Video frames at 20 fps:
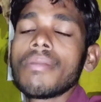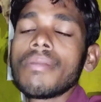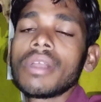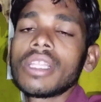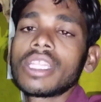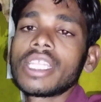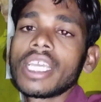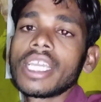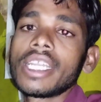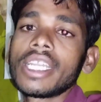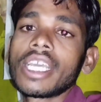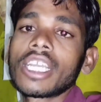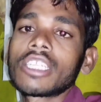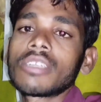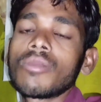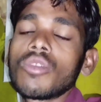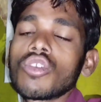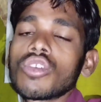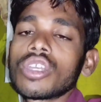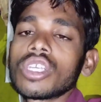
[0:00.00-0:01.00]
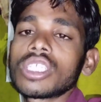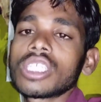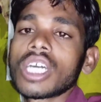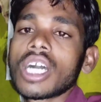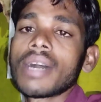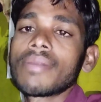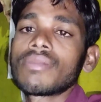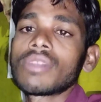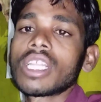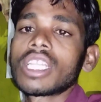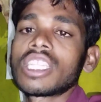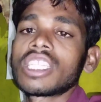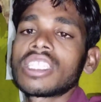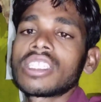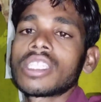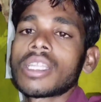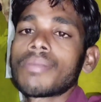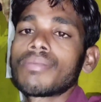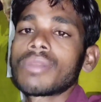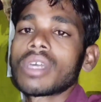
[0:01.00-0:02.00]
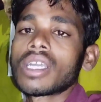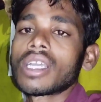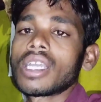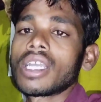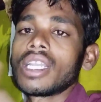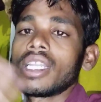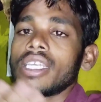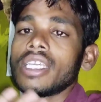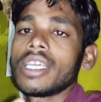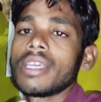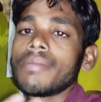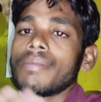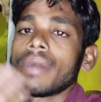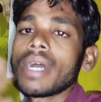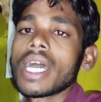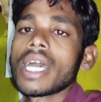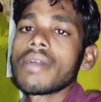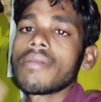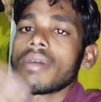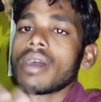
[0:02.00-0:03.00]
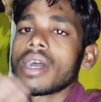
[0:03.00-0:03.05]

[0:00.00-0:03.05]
मिलते हैं नेक्स्ट ब्लॉग के साथ तब तक के लिए बाय